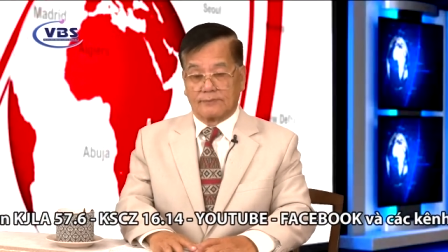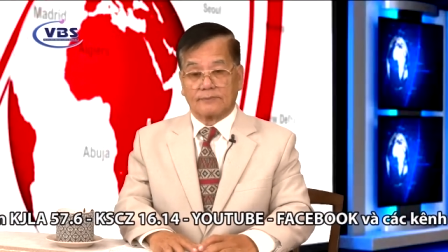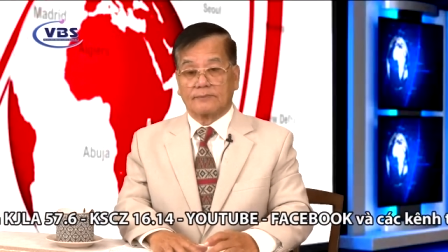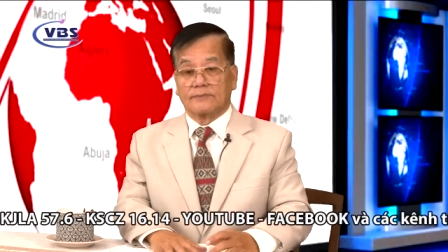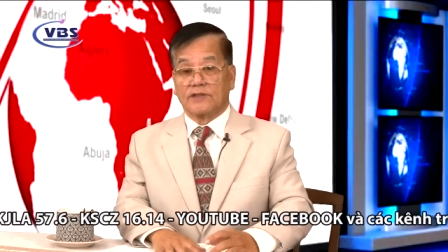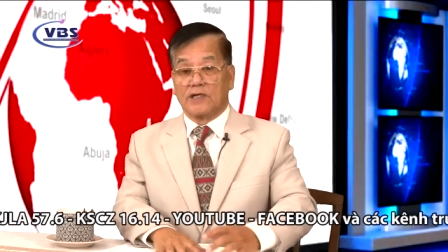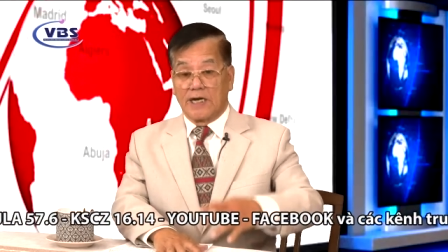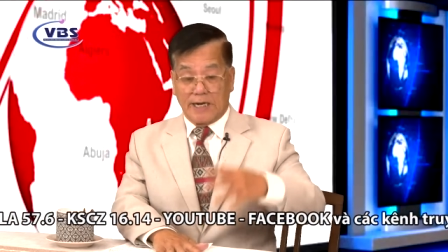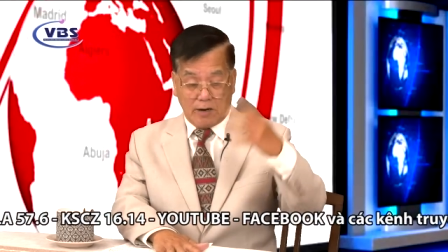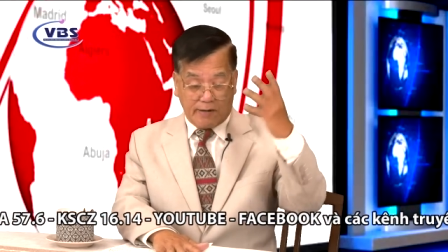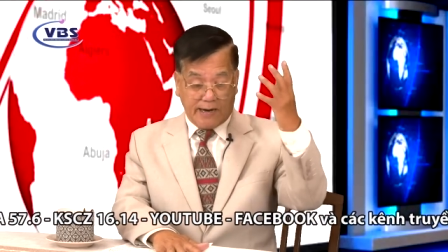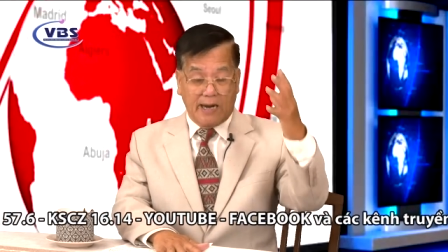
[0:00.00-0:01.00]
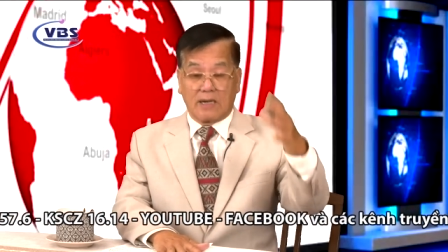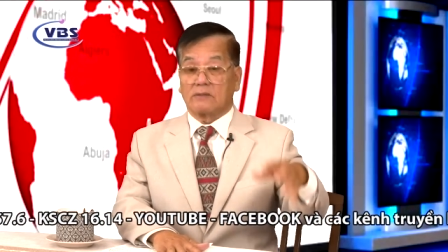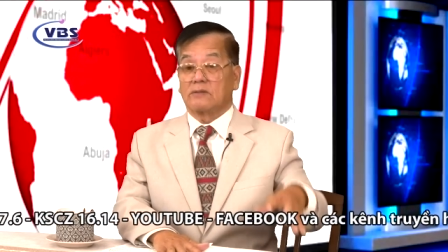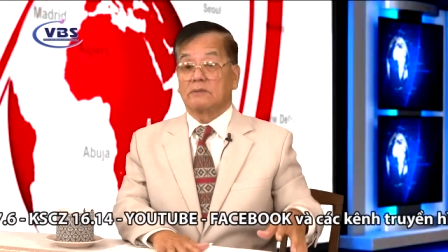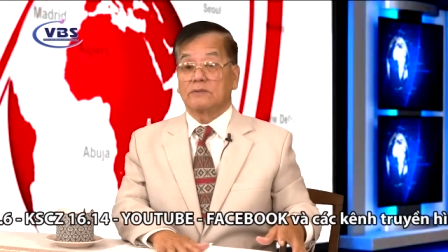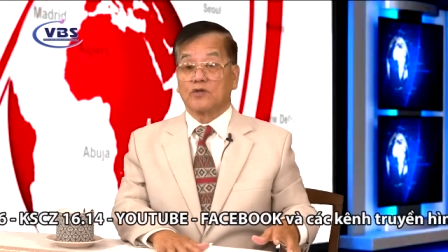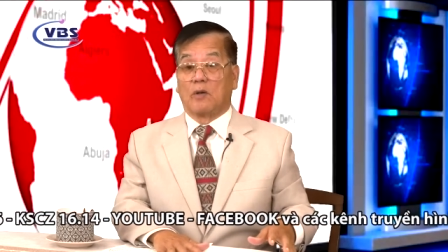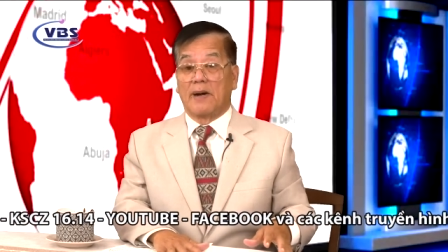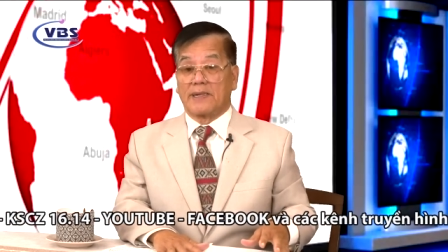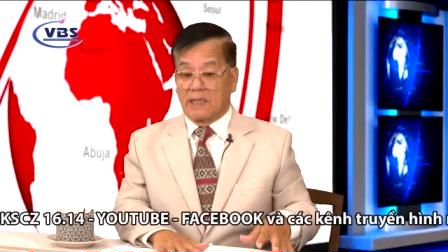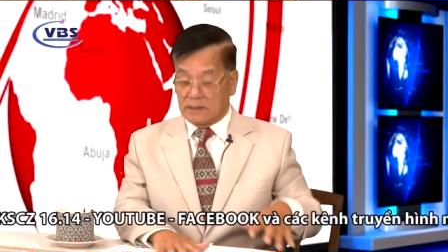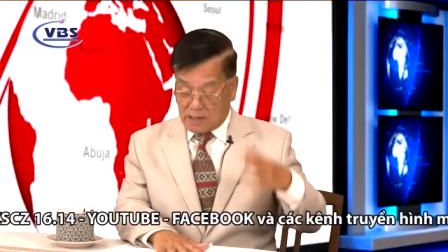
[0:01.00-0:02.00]
Những người nào khen Joe
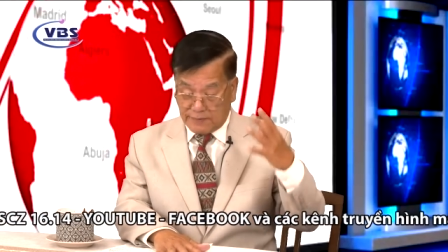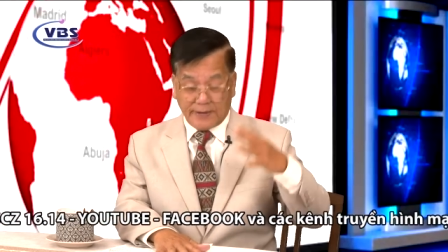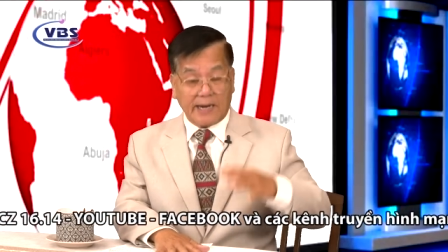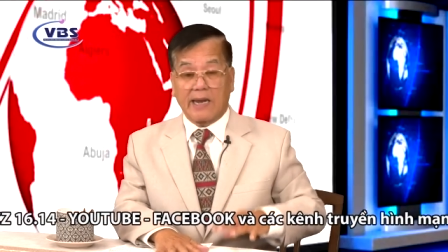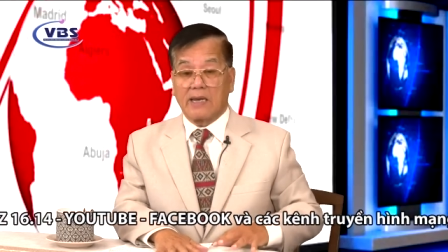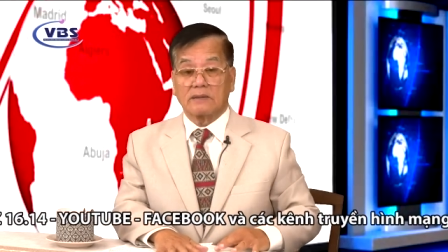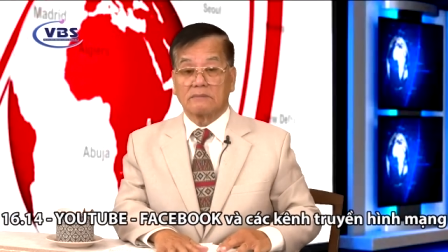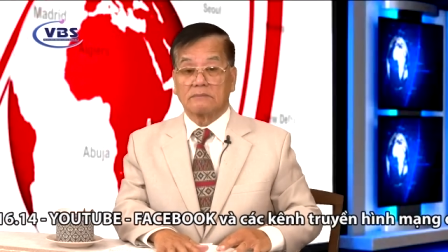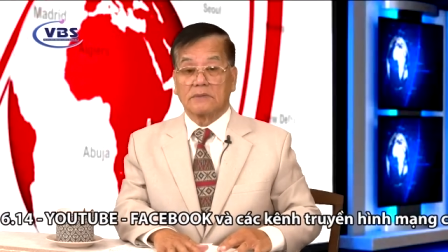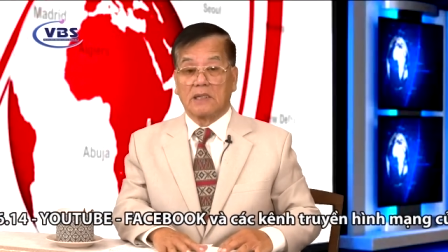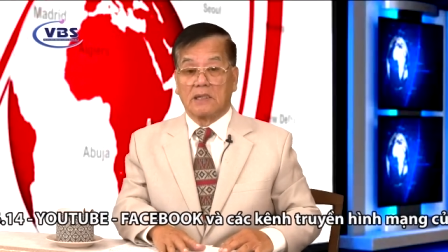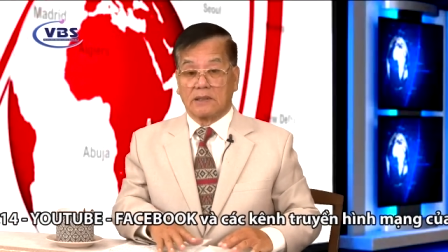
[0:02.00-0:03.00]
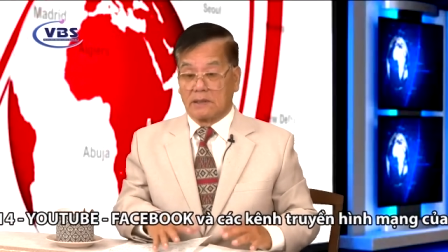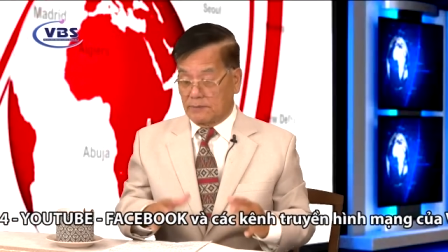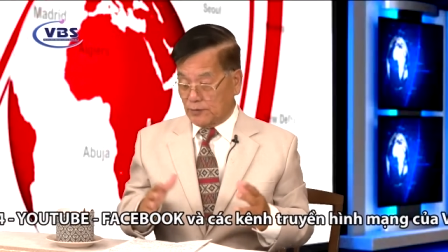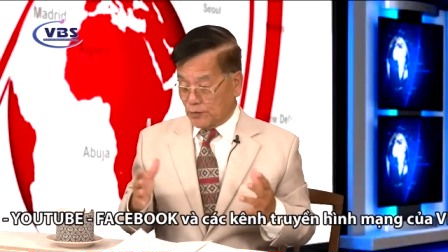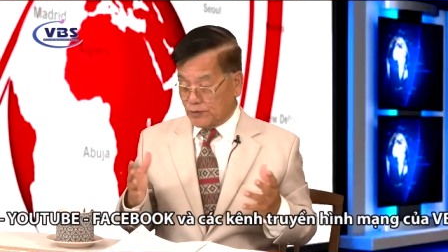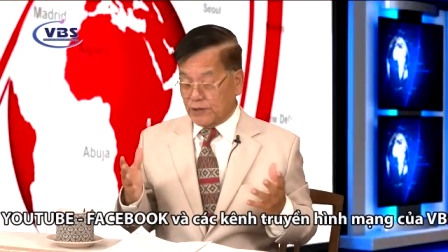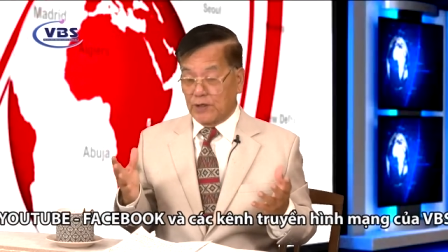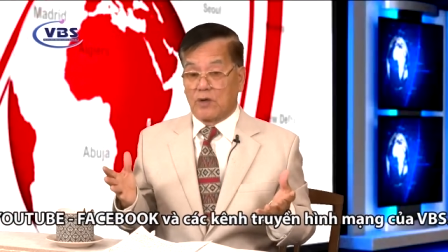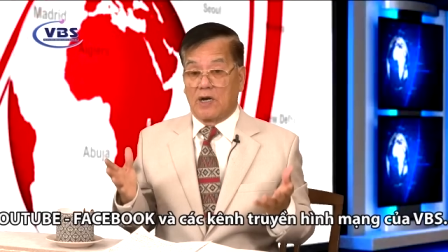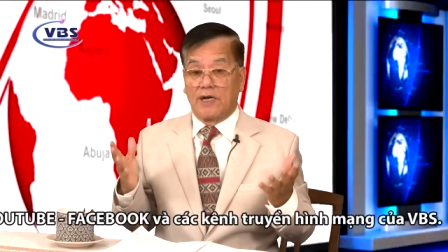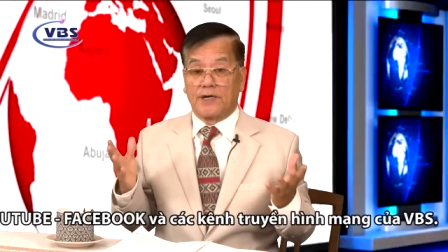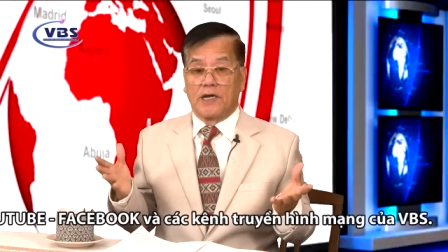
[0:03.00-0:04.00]
Biden cứ việc khen. Nhưng mà tôi chỉ
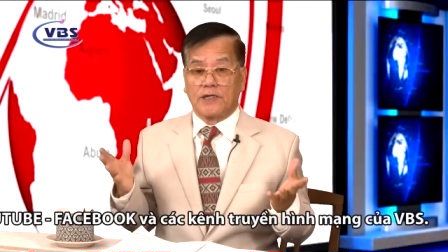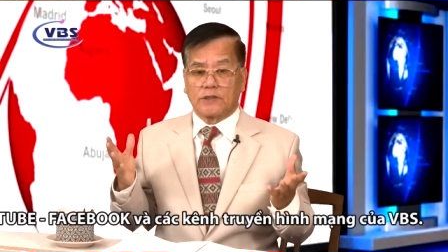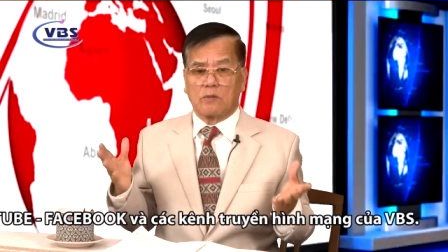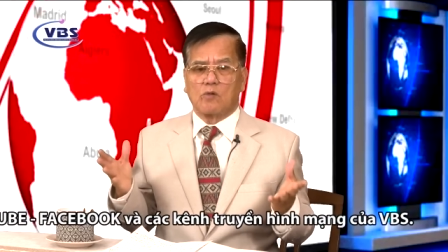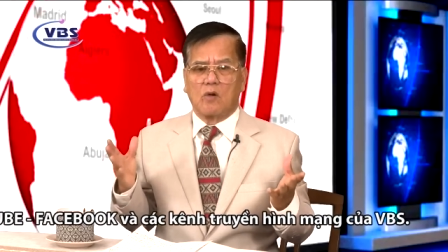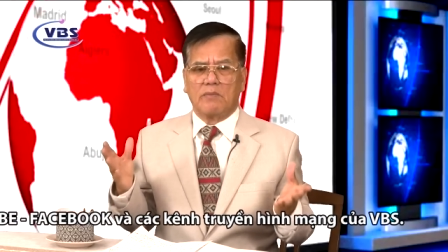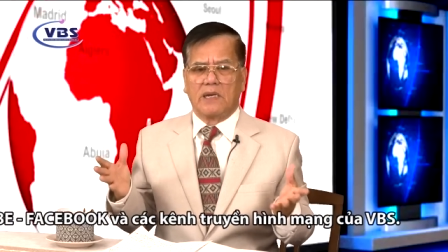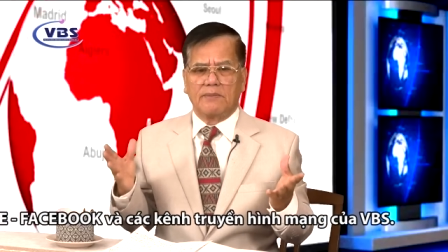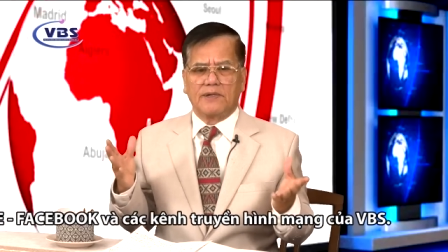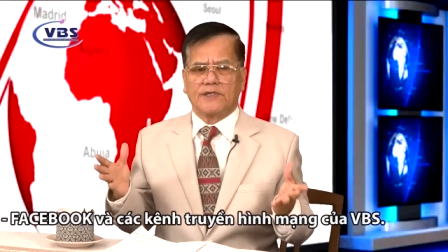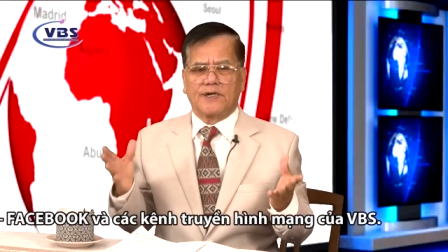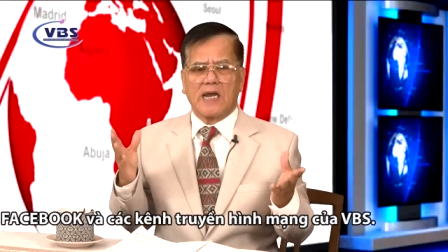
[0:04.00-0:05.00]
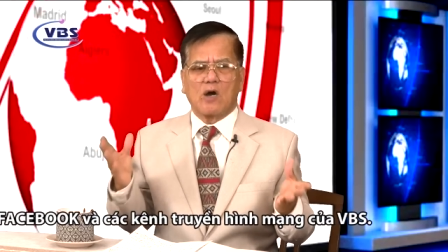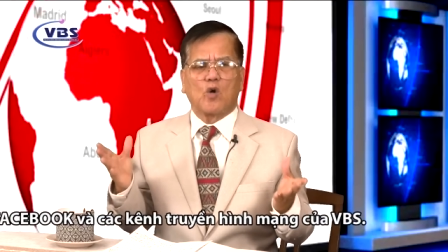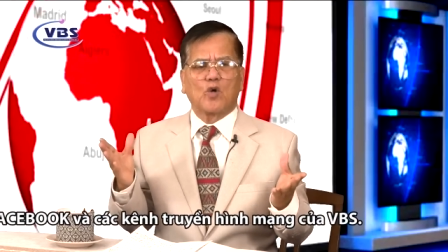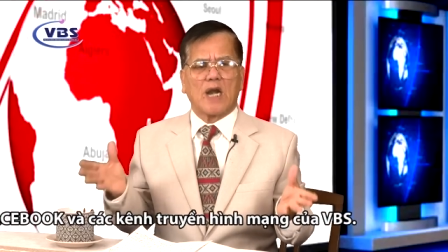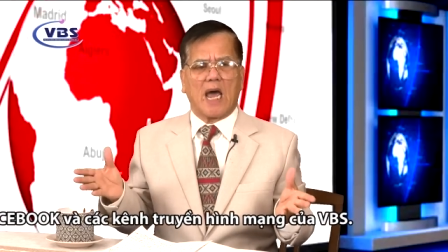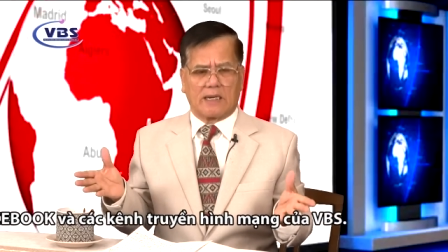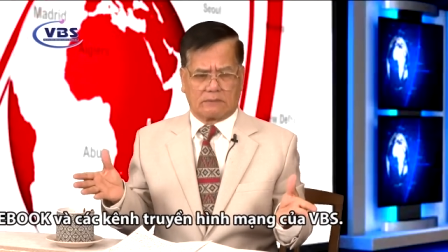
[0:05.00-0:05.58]
nói là đời sống của Mỹ bây giờ đang khốn nạn.